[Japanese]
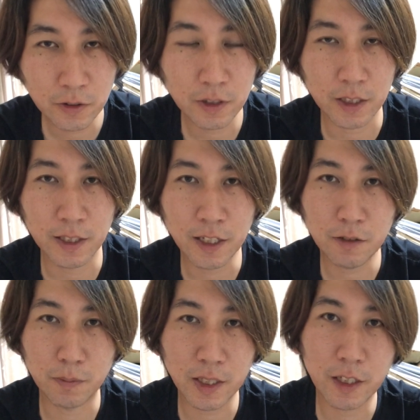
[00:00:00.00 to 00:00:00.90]
ふうにな
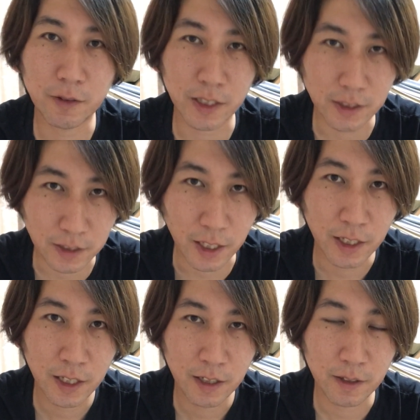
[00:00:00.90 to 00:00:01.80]
るまではですね
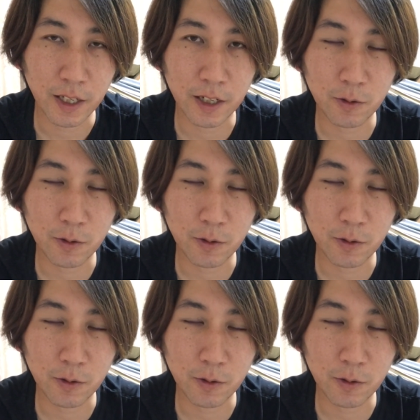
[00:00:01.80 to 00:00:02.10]
えー、